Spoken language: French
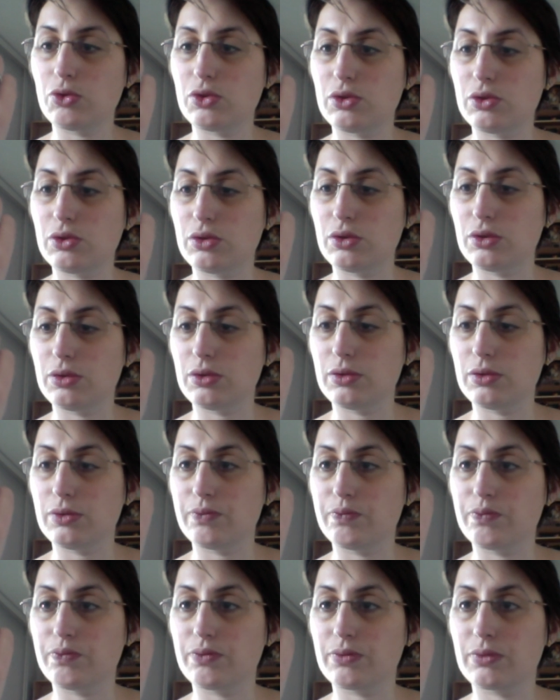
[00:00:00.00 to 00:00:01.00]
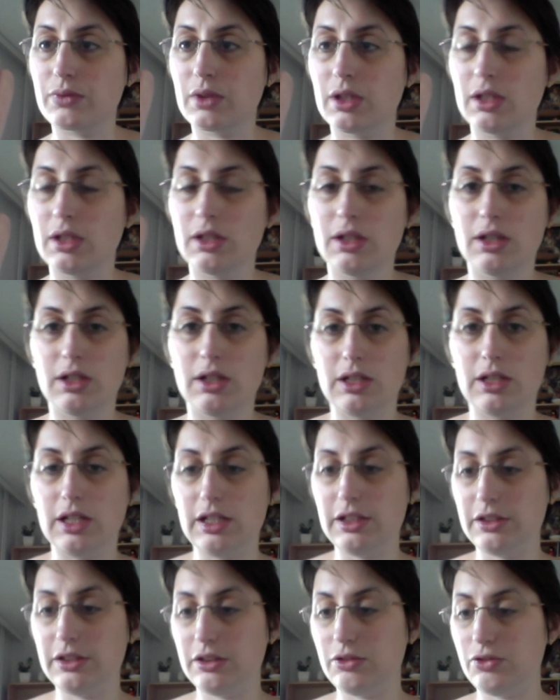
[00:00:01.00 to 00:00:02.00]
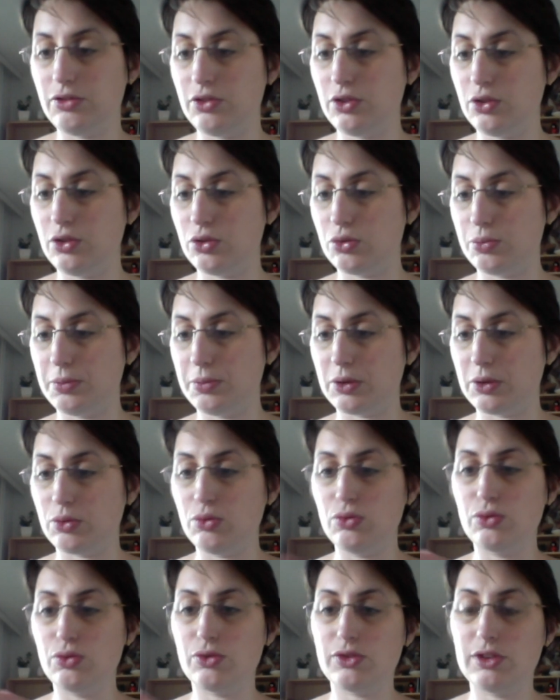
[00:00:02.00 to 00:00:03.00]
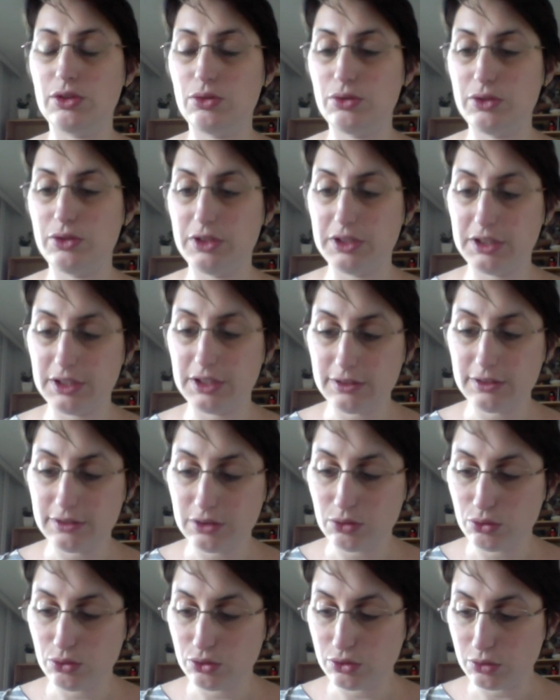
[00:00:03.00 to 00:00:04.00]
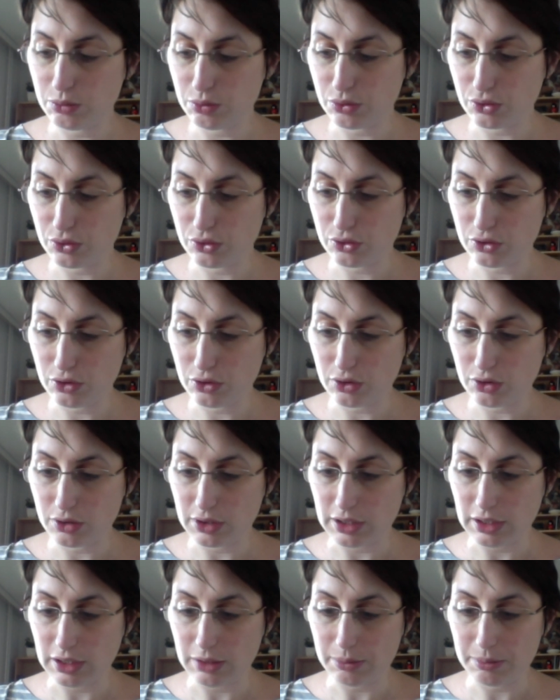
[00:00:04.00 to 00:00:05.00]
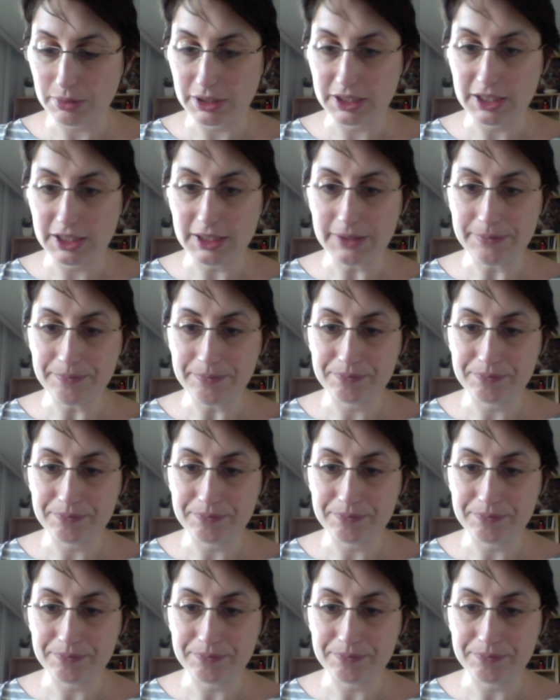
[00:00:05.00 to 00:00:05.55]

le, la laine est faite au Pérou, donc c'est du diquet, c'est du 100% alpaga.